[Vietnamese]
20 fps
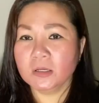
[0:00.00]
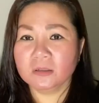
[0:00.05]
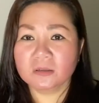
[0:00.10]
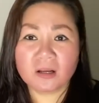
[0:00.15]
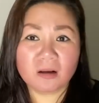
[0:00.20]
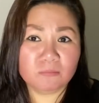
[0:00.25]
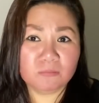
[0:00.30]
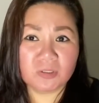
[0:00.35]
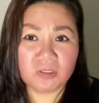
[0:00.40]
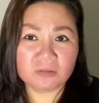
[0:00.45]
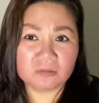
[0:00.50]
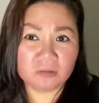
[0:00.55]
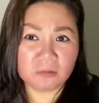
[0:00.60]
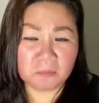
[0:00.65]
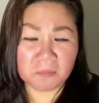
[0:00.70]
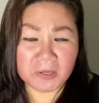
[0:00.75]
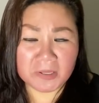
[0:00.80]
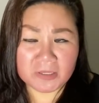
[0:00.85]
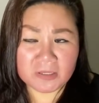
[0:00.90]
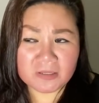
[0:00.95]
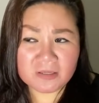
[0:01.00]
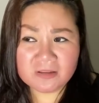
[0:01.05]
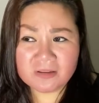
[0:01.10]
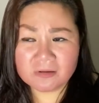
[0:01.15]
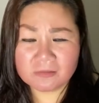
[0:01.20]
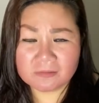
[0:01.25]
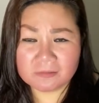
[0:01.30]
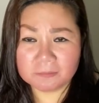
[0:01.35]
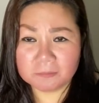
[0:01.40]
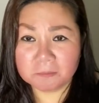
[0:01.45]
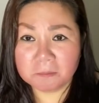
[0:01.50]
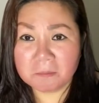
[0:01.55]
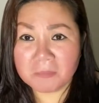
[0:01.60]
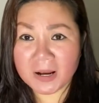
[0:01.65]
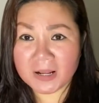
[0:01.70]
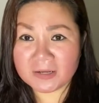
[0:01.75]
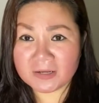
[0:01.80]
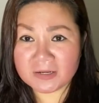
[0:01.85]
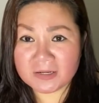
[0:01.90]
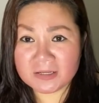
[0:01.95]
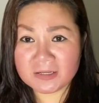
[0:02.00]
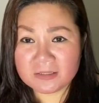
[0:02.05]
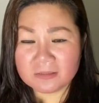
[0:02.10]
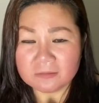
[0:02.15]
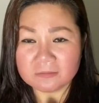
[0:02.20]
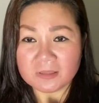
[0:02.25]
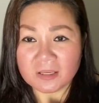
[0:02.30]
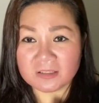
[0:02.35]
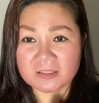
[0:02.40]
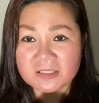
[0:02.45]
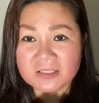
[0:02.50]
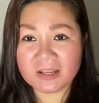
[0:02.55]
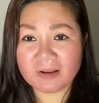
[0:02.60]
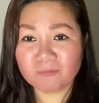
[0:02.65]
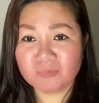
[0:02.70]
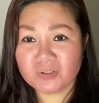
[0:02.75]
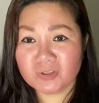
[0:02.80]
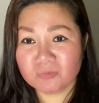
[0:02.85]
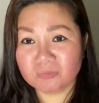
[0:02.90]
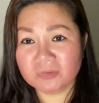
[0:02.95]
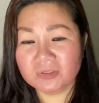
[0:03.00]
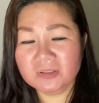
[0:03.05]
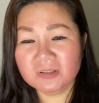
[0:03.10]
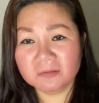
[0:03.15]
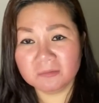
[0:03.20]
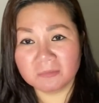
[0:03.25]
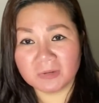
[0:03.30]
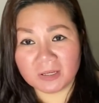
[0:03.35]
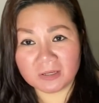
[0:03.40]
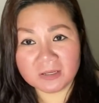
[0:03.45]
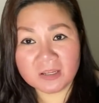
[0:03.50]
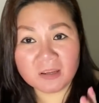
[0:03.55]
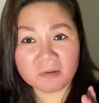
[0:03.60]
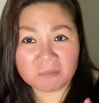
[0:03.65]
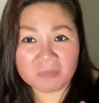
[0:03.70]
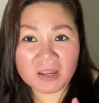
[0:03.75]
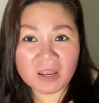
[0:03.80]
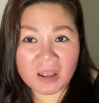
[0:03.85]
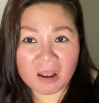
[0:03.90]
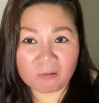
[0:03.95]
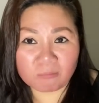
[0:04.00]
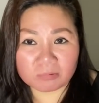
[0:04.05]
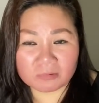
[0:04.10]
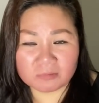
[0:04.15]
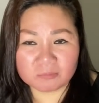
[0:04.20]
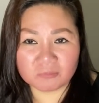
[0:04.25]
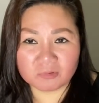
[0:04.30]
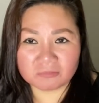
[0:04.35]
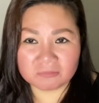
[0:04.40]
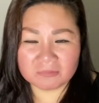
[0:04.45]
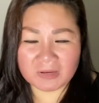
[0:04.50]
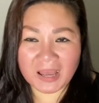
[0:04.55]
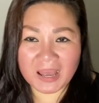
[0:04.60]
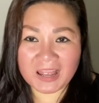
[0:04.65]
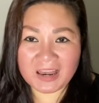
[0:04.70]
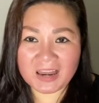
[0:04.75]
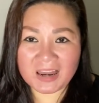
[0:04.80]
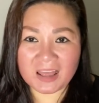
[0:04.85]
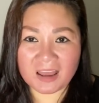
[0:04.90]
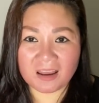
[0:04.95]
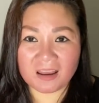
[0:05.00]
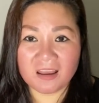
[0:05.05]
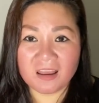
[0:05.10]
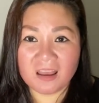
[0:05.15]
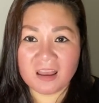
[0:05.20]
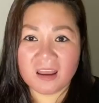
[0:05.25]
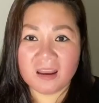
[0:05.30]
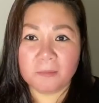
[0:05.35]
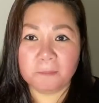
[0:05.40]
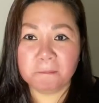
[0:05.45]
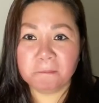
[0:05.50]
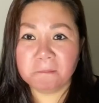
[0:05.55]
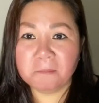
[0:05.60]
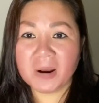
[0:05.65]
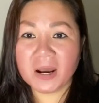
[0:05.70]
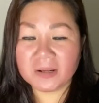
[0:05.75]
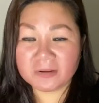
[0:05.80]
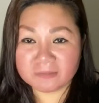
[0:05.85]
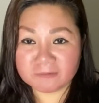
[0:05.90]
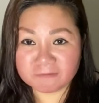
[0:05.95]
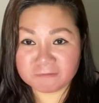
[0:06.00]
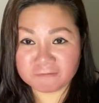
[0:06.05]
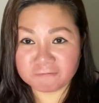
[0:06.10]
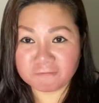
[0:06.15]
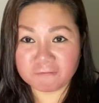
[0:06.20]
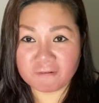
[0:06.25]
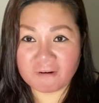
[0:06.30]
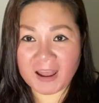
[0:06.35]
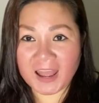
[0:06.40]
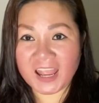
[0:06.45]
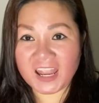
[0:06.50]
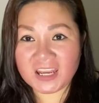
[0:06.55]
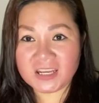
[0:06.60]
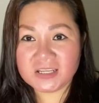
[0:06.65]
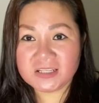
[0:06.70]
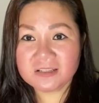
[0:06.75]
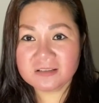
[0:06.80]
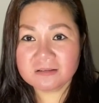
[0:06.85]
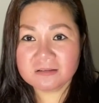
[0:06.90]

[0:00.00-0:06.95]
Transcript: công nhận người mỹ như mình á thị sống chung với người mỹ thì mới học được một cái là mình phải